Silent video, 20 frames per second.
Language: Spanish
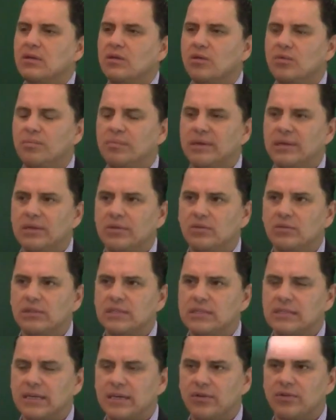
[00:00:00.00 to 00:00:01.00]
con menos
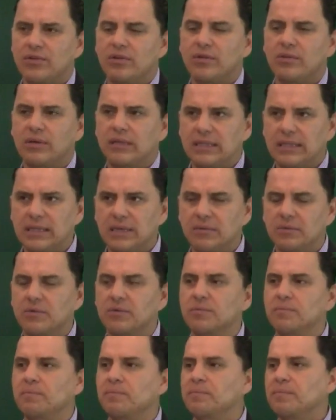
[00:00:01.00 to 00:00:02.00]
desarrollo educativo.
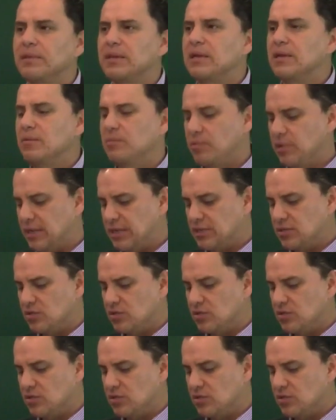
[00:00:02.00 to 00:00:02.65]
Por